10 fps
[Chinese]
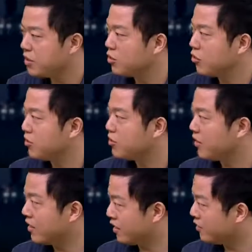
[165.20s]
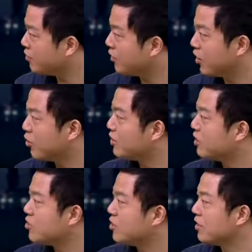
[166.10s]
病之后，我们就很难再去聊这
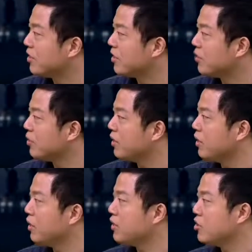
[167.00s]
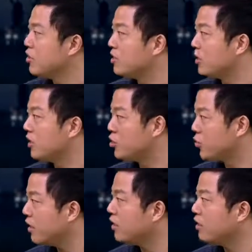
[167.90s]
个事情了，因为这个是个很
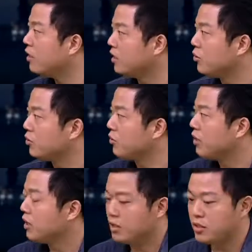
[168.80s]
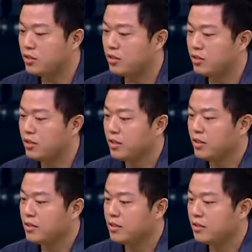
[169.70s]
专业的一个领域。但是，
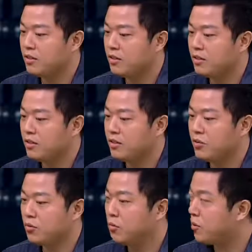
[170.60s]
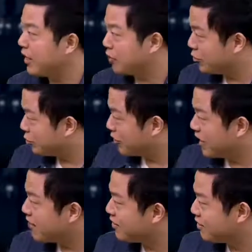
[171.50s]
呃。我我们俩都是武
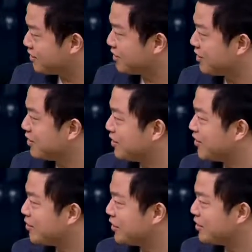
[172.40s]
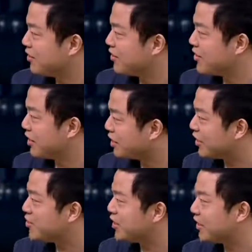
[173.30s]
汉这个这个算是成
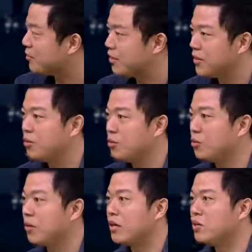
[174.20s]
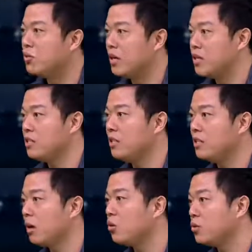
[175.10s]
长起来的嘛，因为对我来说武汉是一个
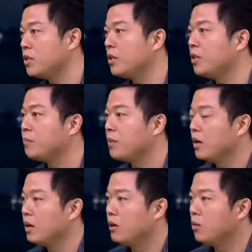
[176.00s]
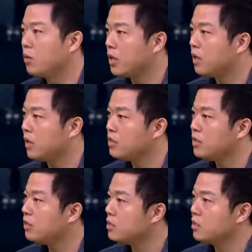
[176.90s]
第二故乡啊，所以我可以理
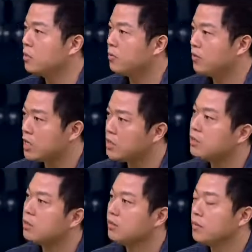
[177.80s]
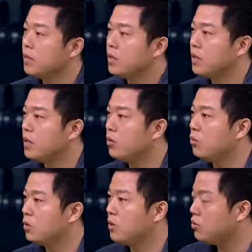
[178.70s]
解这个事情怎么发生的。你
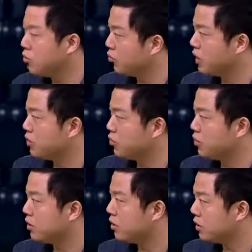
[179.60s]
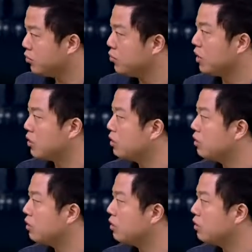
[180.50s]
看我一去武汉之后学的第一句话就